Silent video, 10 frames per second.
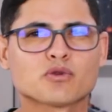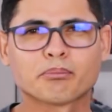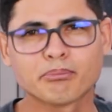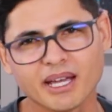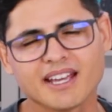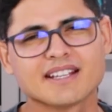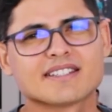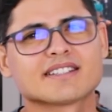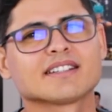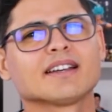o
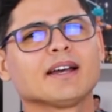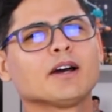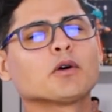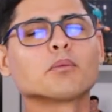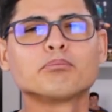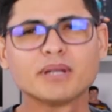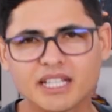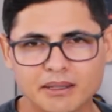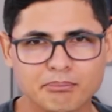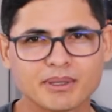Pace, o
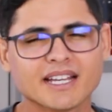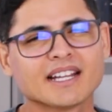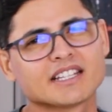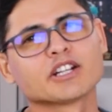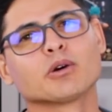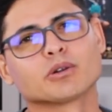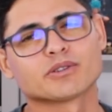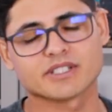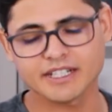Bip, entre outros,